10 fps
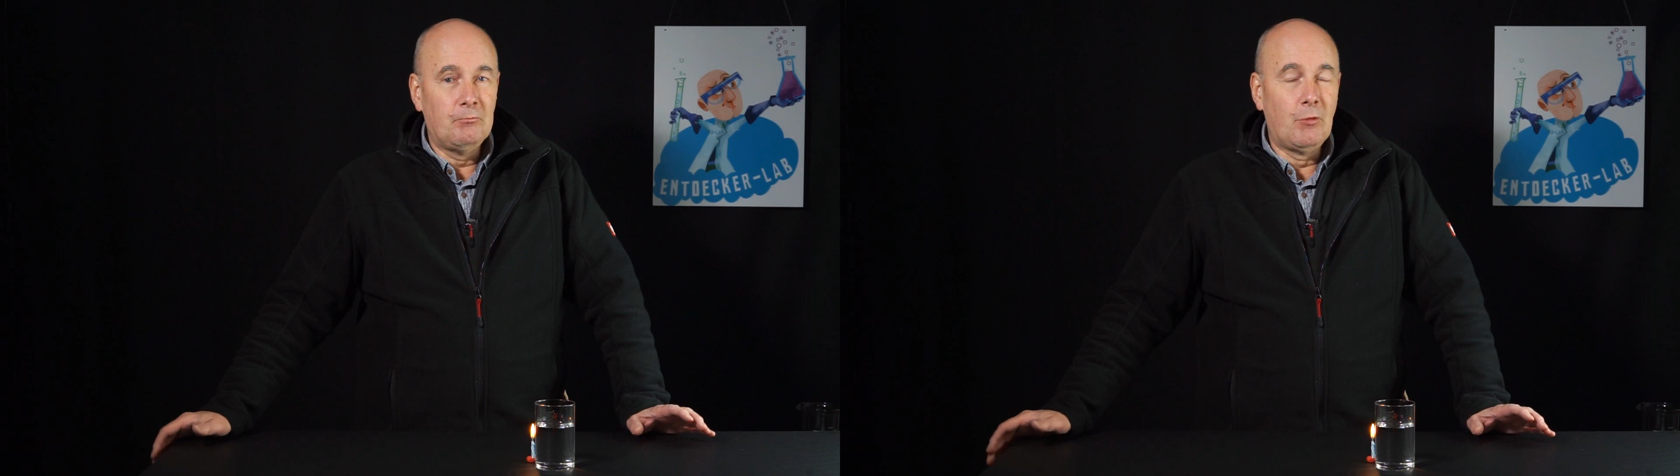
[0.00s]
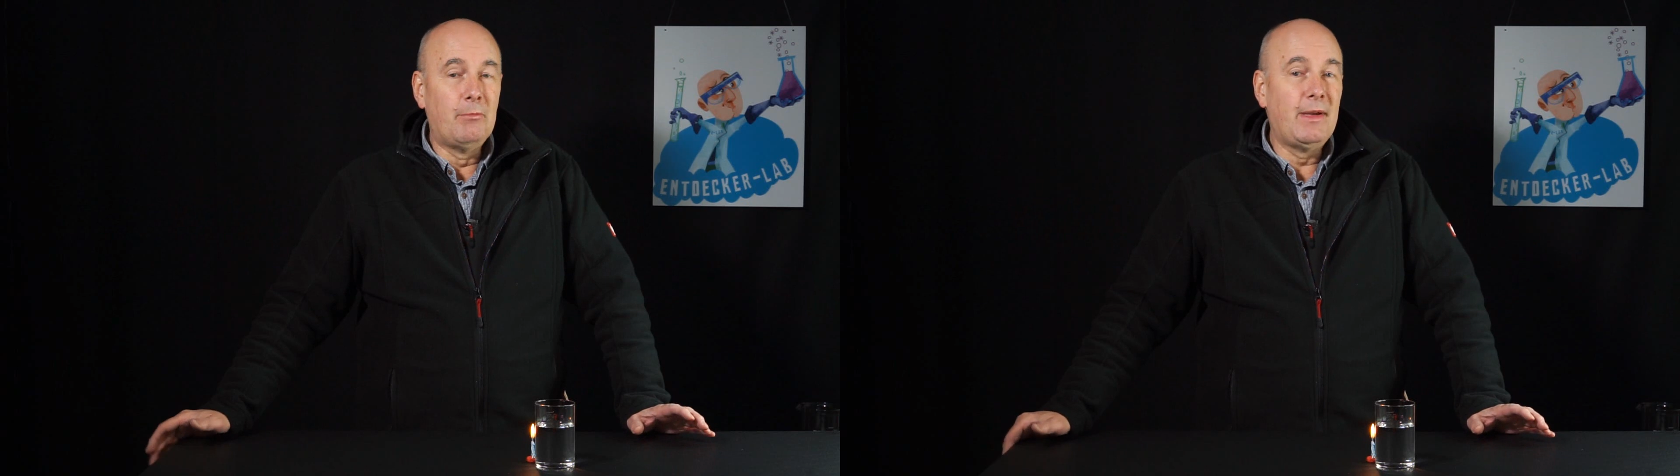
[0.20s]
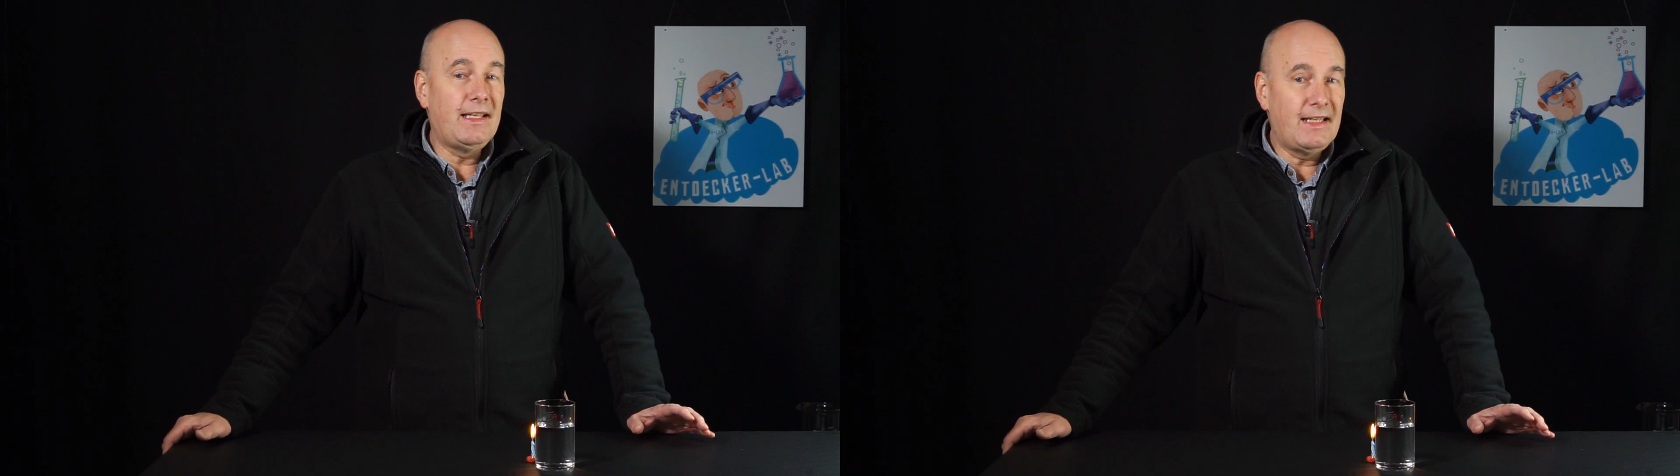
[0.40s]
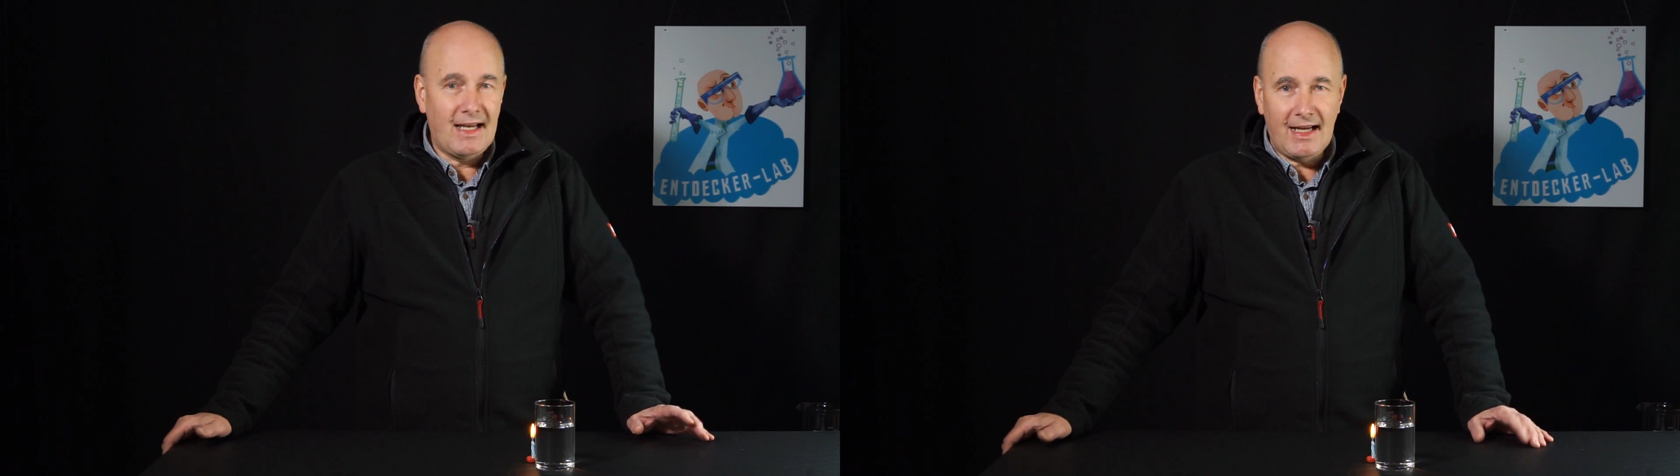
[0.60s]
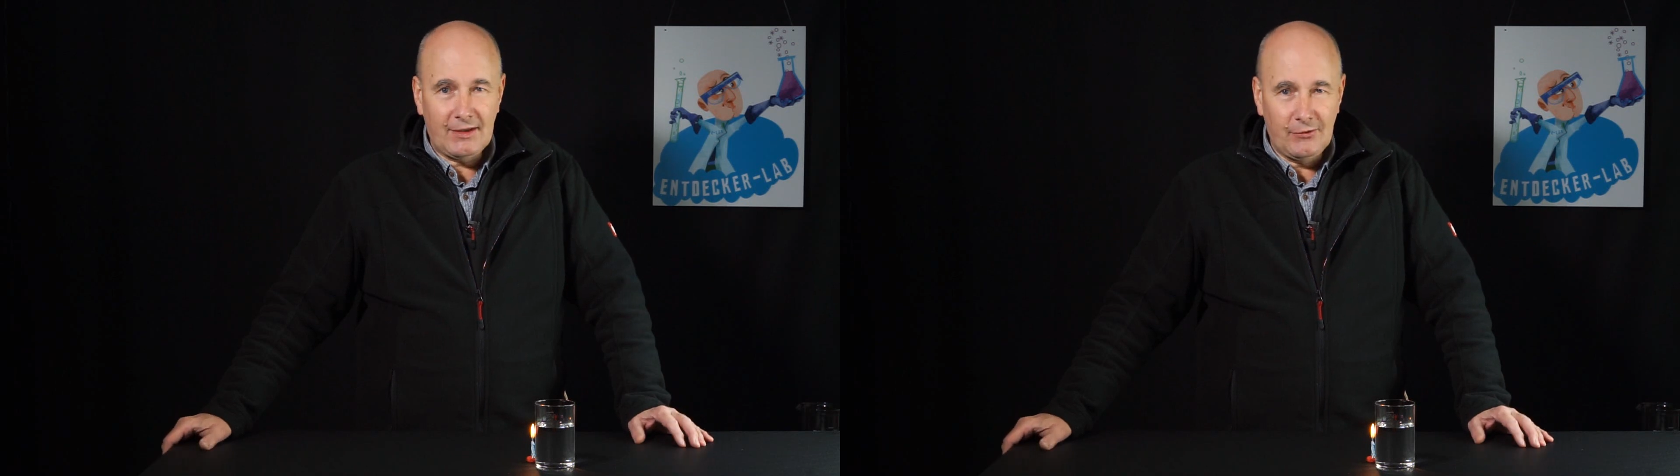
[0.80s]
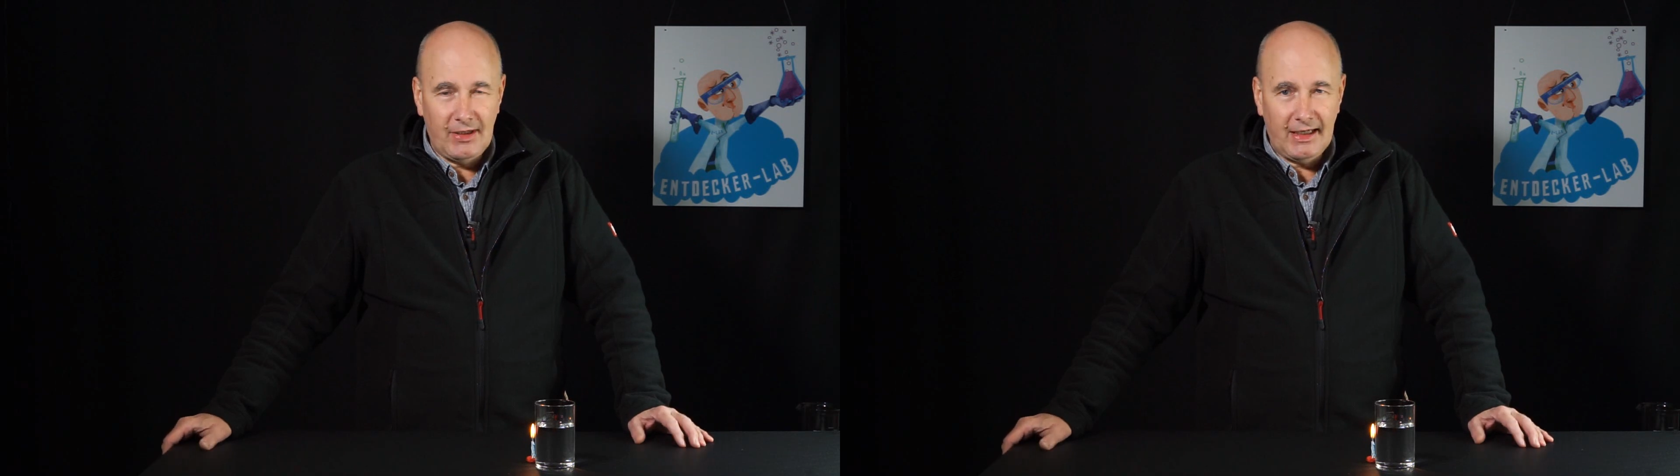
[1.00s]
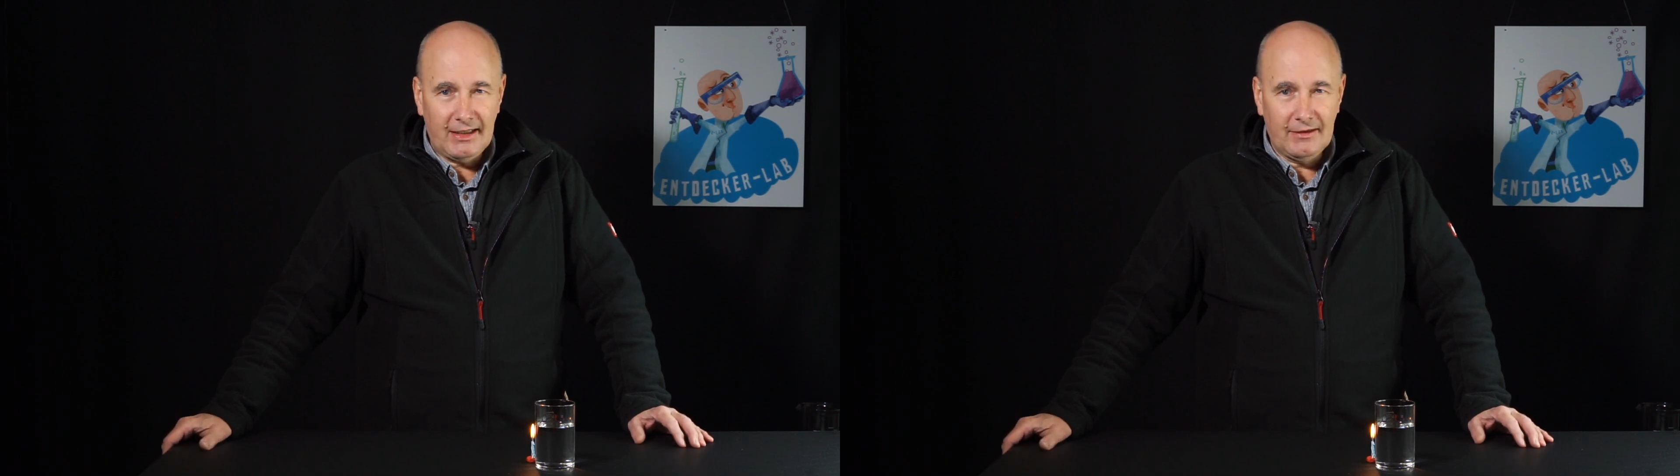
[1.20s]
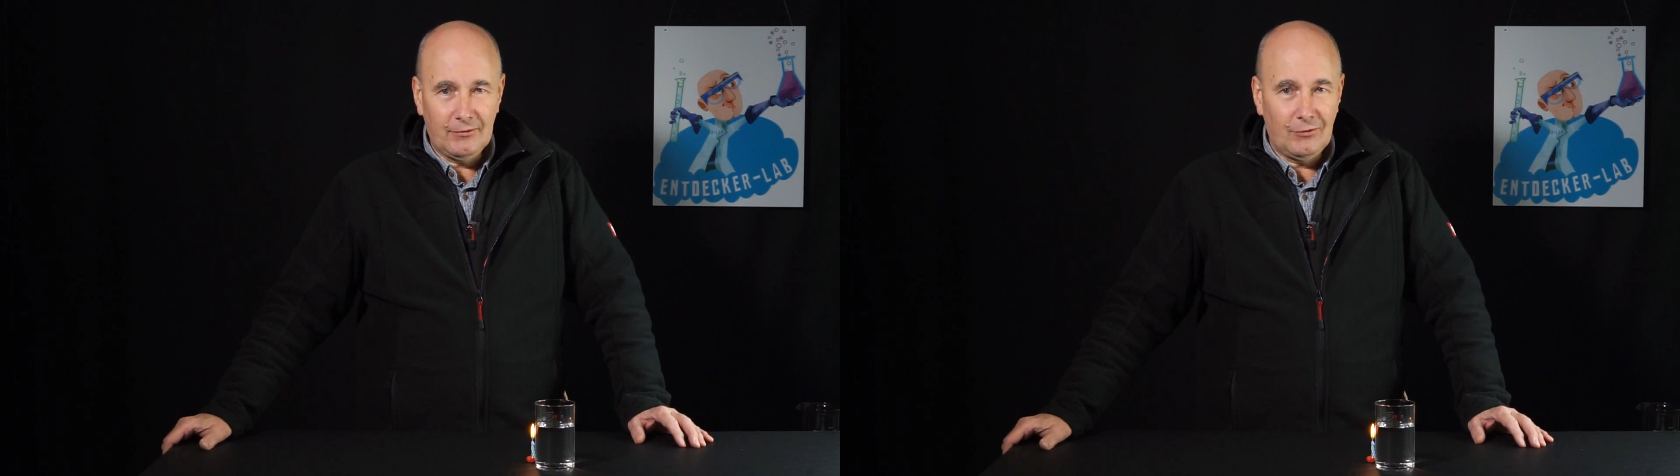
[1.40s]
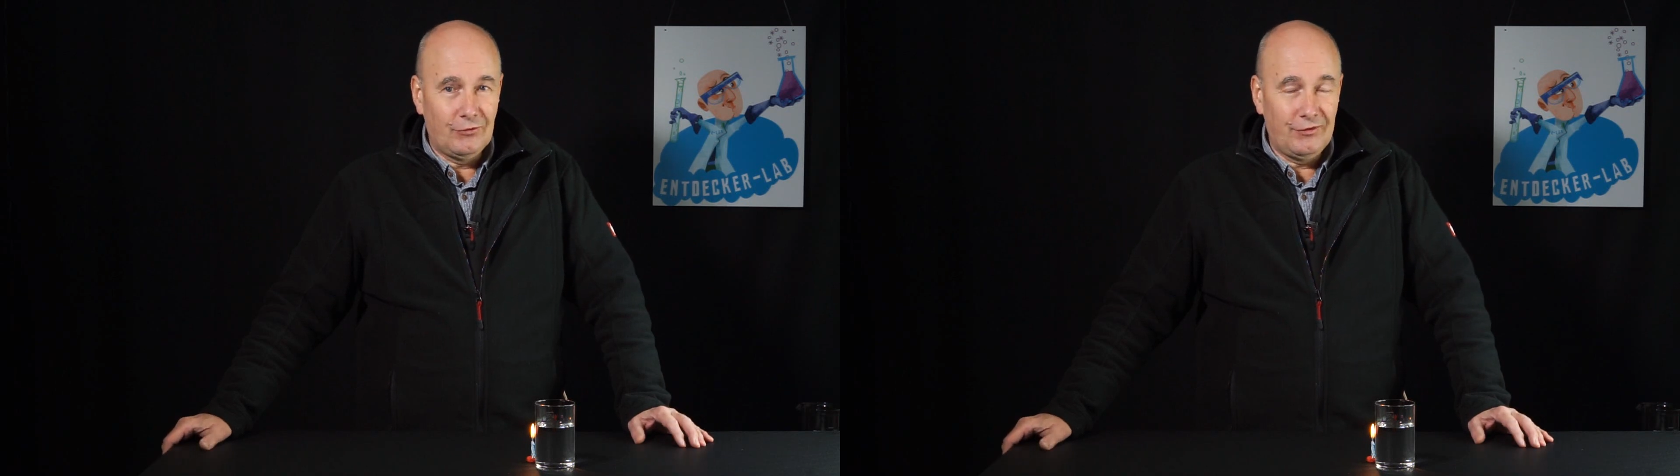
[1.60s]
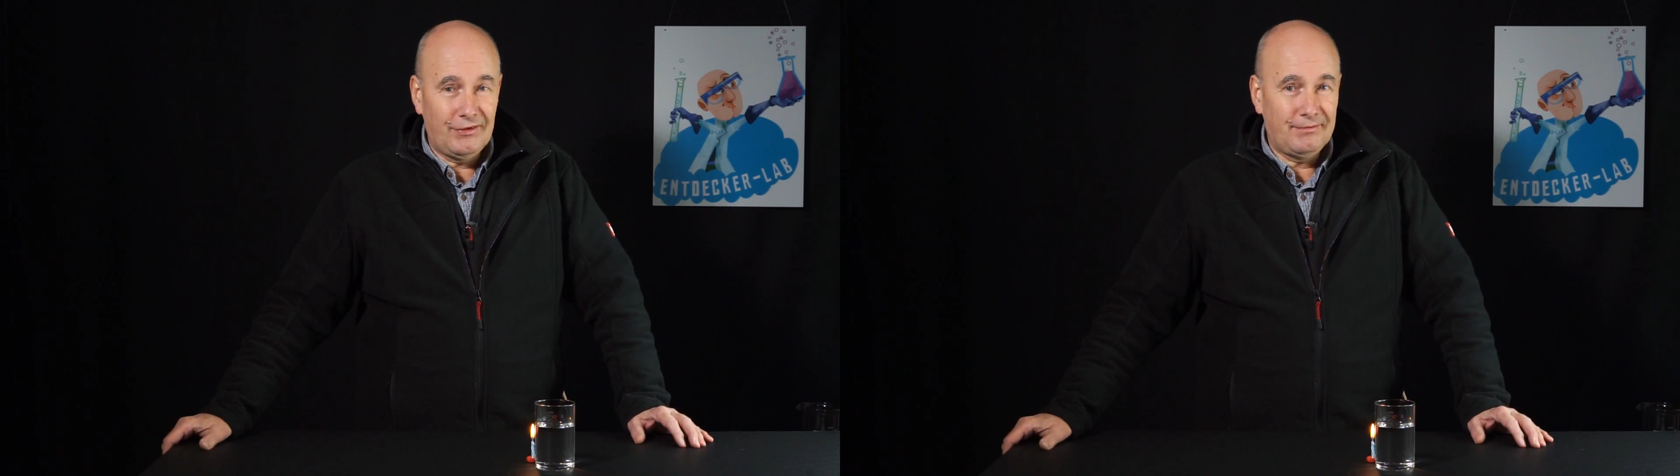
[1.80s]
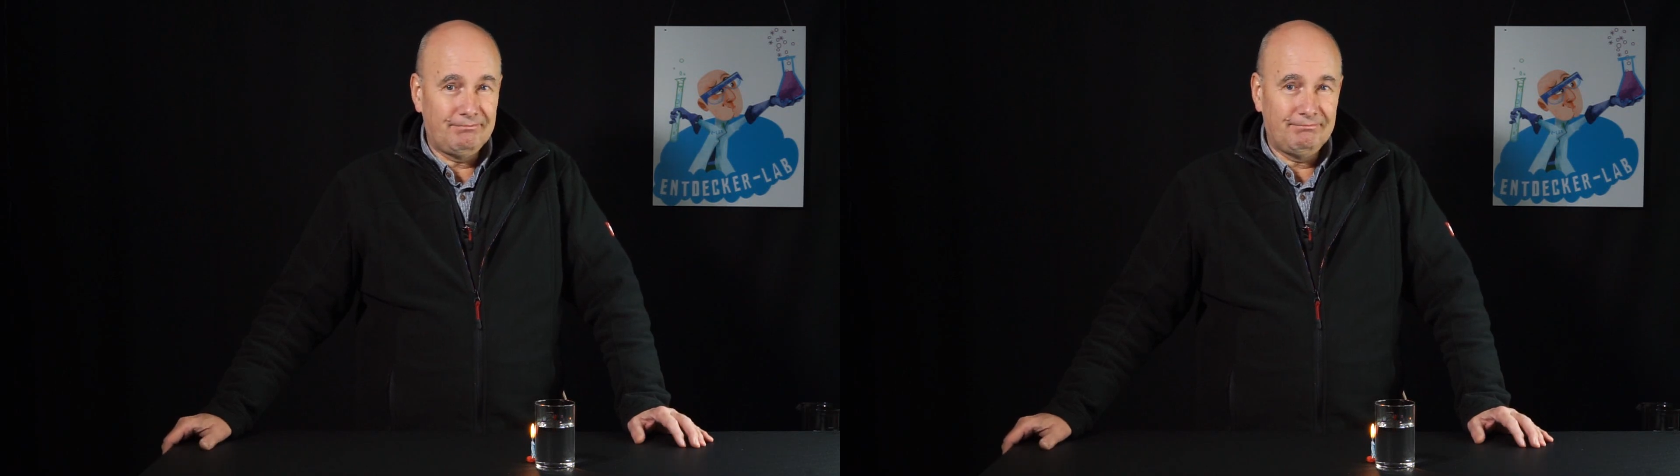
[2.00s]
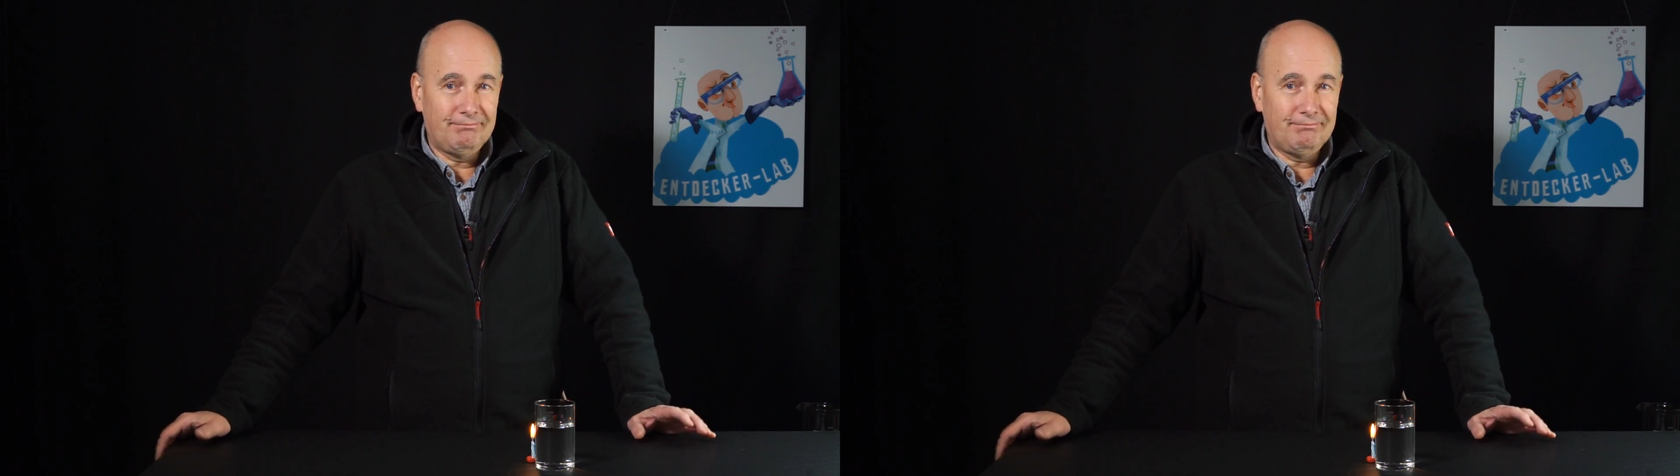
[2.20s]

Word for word: Moment nachzudenken und